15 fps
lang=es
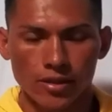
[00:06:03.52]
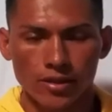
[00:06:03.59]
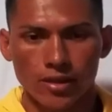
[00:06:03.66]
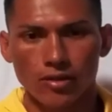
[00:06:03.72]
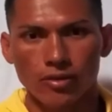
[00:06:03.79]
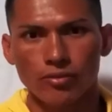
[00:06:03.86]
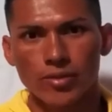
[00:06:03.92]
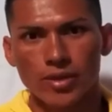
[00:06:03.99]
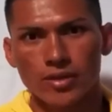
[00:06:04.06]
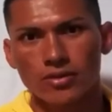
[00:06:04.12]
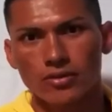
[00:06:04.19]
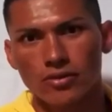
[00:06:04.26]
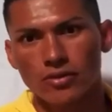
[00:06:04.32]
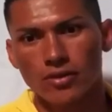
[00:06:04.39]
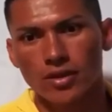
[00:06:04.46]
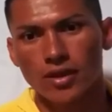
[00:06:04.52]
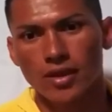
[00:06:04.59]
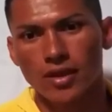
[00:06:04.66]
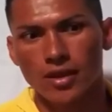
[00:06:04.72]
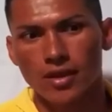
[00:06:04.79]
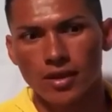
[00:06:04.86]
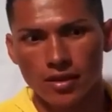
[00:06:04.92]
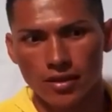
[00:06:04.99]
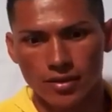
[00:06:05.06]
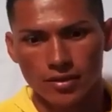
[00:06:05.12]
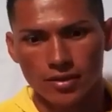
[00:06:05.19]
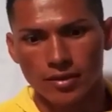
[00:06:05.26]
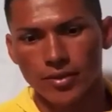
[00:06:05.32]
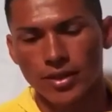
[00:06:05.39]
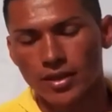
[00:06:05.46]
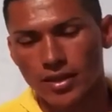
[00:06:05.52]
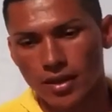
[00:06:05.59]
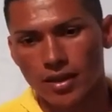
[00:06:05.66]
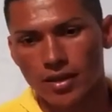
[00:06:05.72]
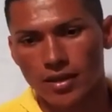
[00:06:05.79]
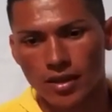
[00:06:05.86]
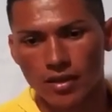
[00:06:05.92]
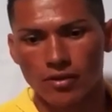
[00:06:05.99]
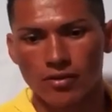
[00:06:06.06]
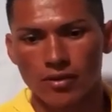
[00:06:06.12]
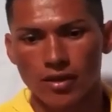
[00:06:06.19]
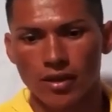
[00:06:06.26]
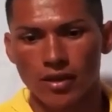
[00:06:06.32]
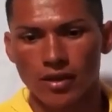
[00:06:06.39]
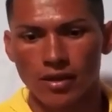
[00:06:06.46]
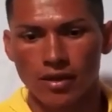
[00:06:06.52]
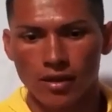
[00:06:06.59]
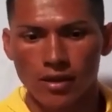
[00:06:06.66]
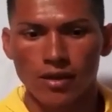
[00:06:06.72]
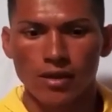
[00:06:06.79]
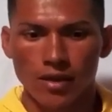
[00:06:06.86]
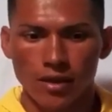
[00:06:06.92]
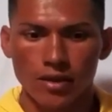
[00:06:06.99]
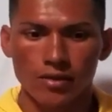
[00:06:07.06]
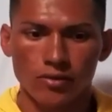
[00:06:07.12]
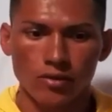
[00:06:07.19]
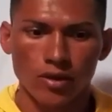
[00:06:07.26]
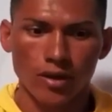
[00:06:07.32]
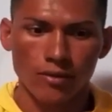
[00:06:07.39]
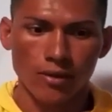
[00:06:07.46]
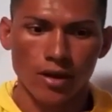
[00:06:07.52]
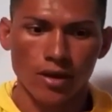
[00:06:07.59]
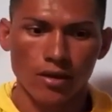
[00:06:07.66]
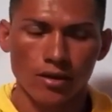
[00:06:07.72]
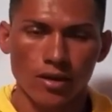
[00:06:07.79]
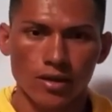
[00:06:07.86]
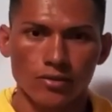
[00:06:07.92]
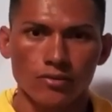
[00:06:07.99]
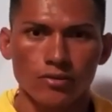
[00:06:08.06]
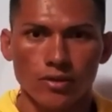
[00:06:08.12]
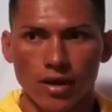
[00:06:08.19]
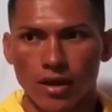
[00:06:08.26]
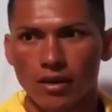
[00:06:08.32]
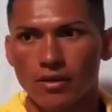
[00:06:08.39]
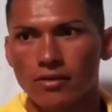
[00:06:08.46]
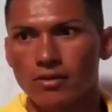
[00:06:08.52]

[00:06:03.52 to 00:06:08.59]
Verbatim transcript: de los vicios y que se metan en lleno que esto le va a dar resultado